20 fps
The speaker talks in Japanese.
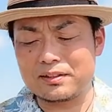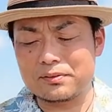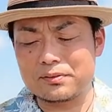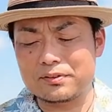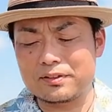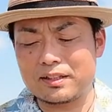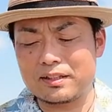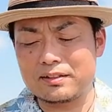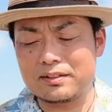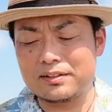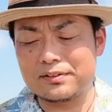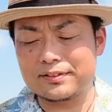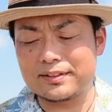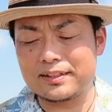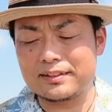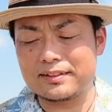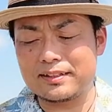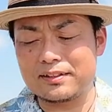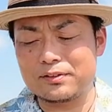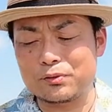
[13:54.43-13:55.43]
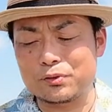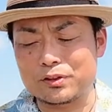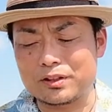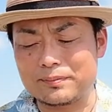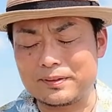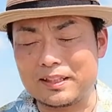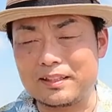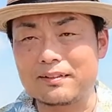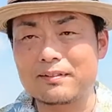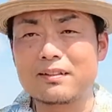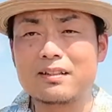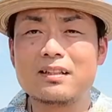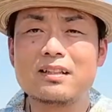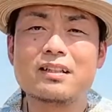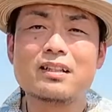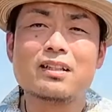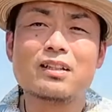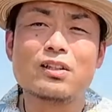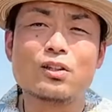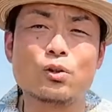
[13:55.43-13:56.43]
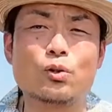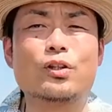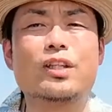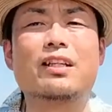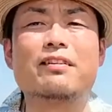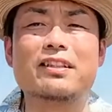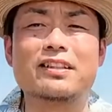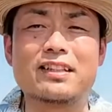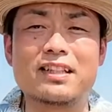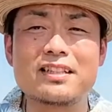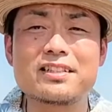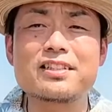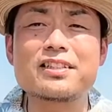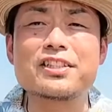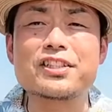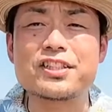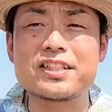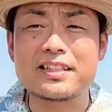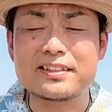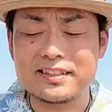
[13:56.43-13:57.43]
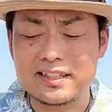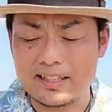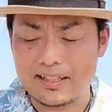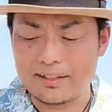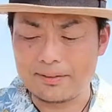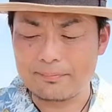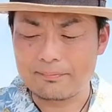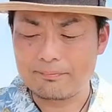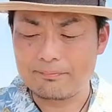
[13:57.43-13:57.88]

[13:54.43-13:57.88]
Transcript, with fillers: 後の担任の先生の言葉、親は大事にしなさい。